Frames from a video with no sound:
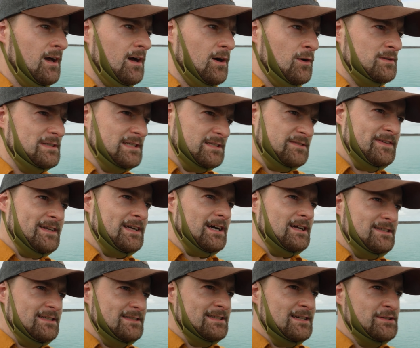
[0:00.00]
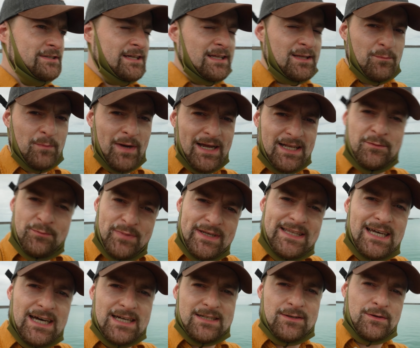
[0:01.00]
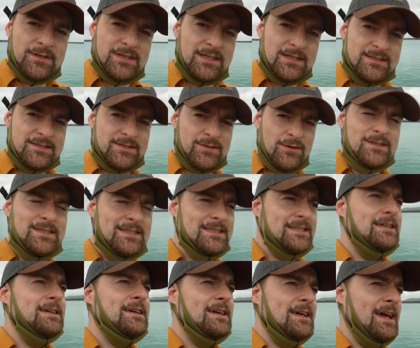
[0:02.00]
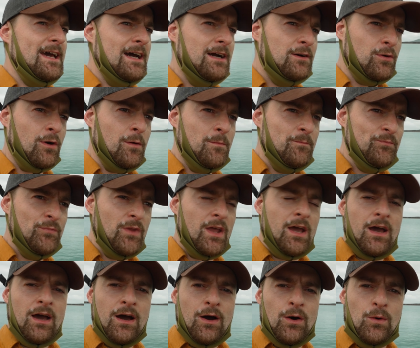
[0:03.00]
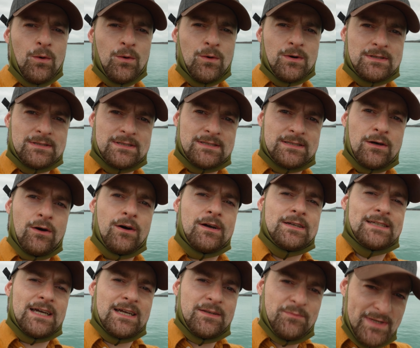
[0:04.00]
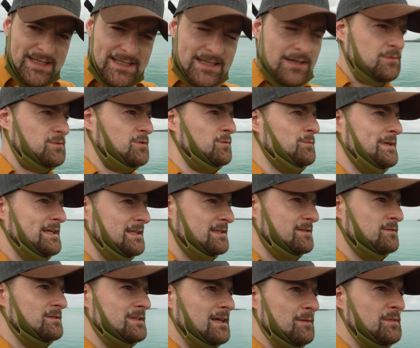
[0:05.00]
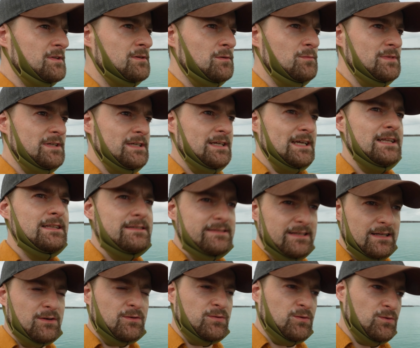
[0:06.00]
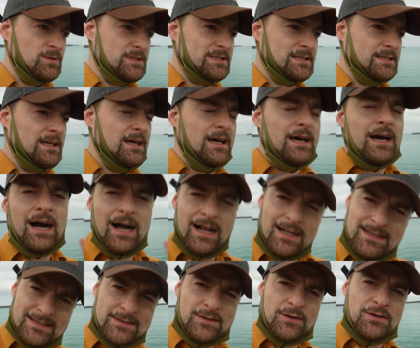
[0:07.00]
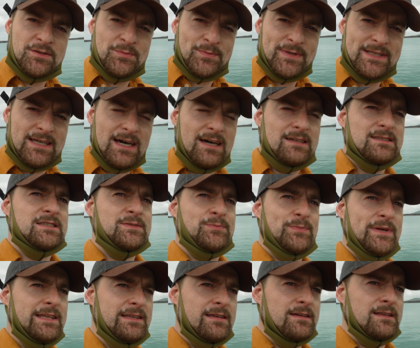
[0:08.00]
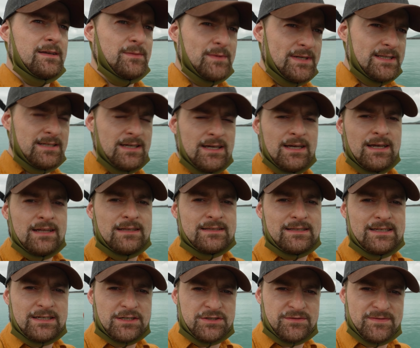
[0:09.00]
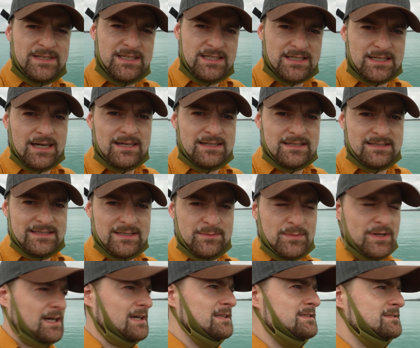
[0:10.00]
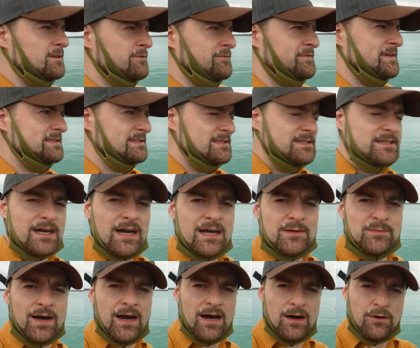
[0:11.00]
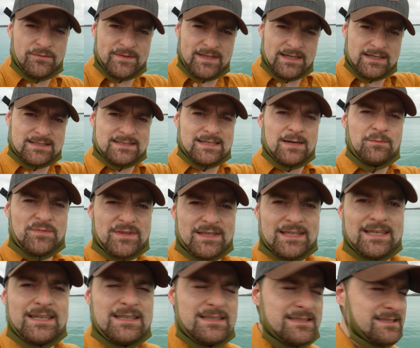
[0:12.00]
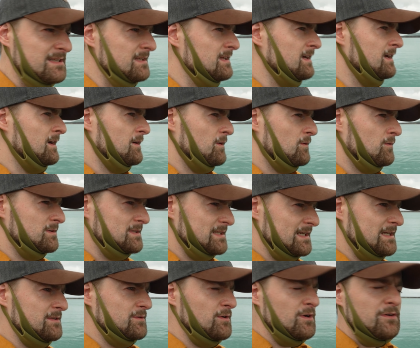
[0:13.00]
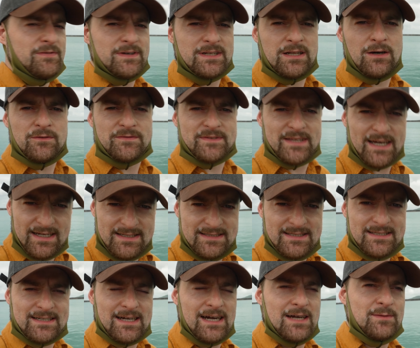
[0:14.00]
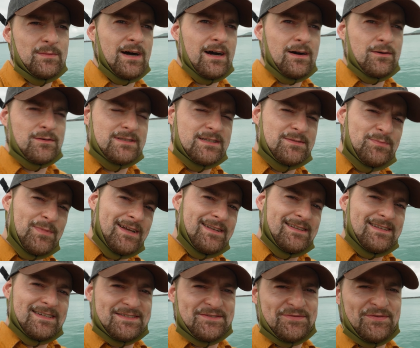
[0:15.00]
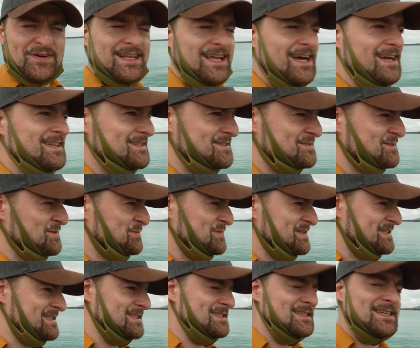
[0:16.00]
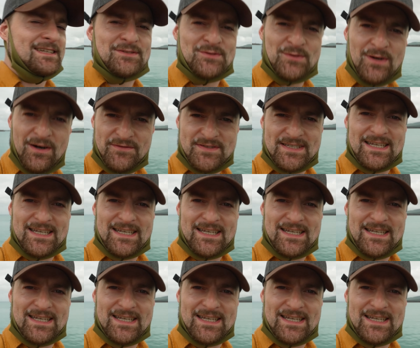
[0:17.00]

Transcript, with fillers: Und deswegen an dieser Stelle meine Bitte an euch, solltet ihr hierher kommen und euch ein Mietauto mieten und damit um die Insel cruisen. Haltet euch bitte an Speedlimit. Die Geschwindigkeit ist hier begrenzt auf 40 km/h auf der gesamten Insel und in Dörfern auf 30 km/h. Und ich meine, es verleitet so ein bisschen dazu, aufs